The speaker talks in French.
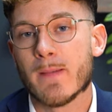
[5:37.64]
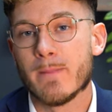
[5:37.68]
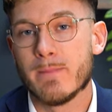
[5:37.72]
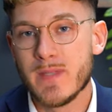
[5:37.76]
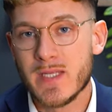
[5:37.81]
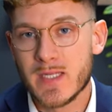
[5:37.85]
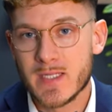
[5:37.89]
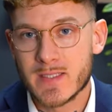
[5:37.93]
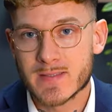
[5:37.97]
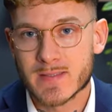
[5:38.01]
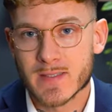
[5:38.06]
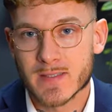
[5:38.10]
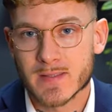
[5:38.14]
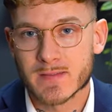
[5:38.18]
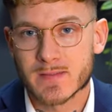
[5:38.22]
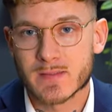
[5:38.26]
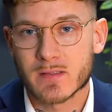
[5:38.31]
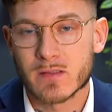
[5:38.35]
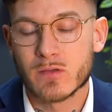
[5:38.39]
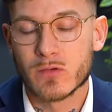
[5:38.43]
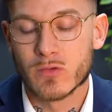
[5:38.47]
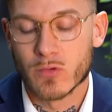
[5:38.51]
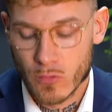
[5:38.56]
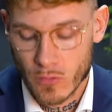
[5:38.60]
à
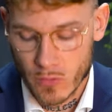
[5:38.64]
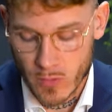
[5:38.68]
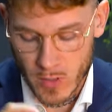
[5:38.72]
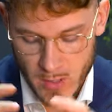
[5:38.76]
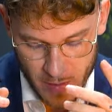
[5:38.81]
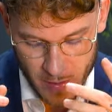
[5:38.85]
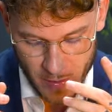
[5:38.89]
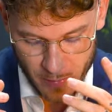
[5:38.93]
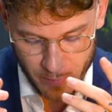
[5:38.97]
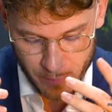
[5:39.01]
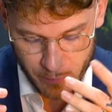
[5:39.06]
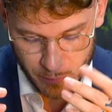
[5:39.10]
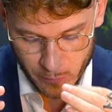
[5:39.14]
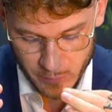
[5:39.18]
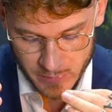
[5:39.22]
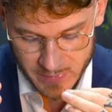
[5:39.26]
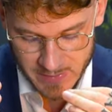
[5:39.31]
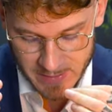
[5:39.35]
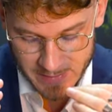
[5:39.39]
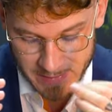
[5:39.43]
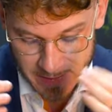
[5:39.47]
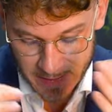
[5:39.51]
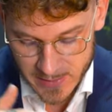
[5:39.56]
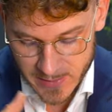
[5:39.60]
1500 euros. Pour
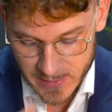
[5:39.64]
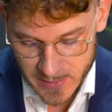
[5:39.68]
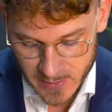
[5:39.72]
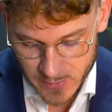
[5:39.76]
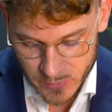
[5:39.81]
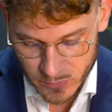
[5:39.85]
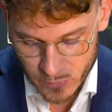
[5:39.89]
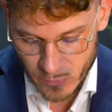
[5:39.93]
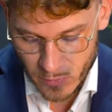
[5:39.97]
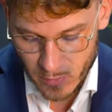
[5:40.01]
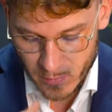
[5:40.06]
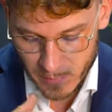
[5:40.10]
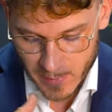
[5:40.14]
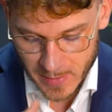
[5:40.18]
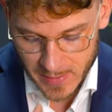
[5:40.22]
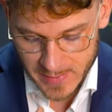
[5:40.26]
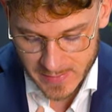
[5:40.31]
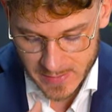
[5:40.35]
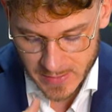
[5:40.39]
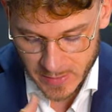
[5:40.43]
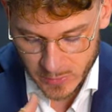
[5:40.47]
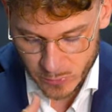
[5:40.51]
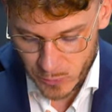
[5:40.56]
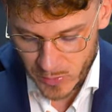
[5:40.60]
sa déclinaison en
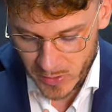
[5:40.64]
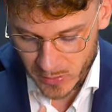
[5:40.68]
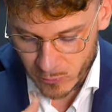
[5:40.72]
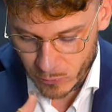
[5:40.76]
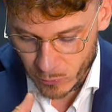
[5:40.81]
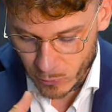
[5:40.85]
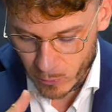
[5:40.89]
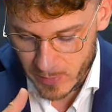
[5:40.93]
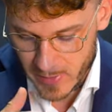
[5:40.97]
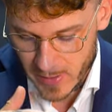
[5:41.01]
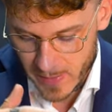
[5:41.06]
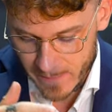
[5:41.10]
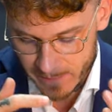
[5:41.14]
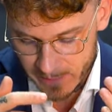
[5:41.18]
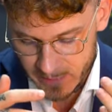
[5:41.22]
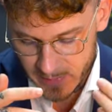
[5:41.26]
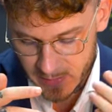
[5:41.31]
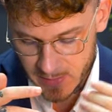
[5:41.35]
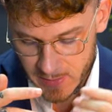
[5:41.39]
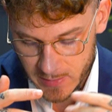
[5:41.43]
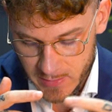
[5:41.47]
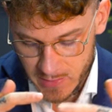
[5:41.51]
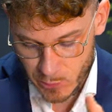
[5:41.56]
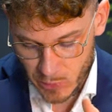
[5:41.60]
bracelet cuir courbé,
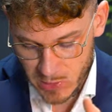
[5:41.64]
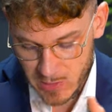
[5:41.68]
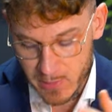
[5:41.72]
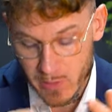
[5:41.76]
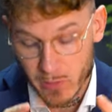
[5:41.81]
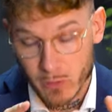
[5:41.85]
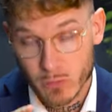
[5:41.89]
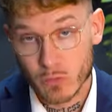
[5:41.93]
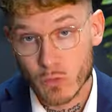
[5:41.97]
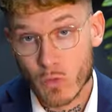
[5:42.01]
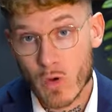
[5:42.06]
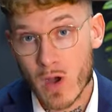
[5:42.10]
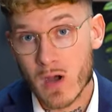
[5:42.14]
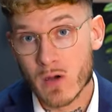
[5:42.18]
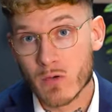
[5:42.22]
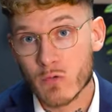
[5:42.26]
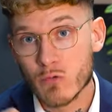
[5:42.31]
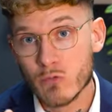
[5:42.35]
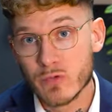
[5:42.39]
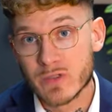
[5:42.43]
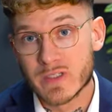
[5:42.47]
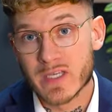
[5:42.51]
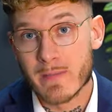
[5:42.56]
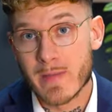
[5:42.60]
qui est disponible en noir
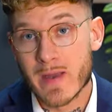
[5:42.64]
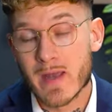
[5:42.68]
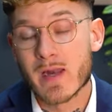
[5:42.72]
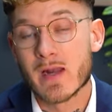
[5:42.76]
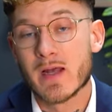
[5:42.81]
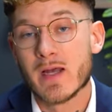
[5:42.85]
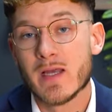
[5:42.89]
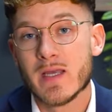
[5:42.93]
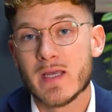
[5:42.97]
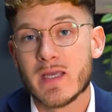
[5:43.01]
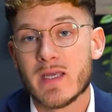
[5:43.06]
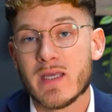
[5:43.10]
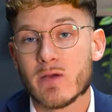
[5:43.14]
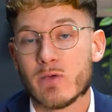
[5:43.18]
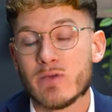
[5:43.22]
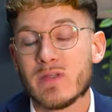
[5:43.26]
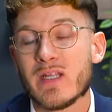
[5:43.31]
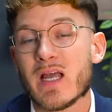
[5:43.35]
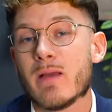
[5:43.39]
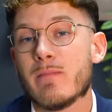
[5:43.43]
ou camel et on est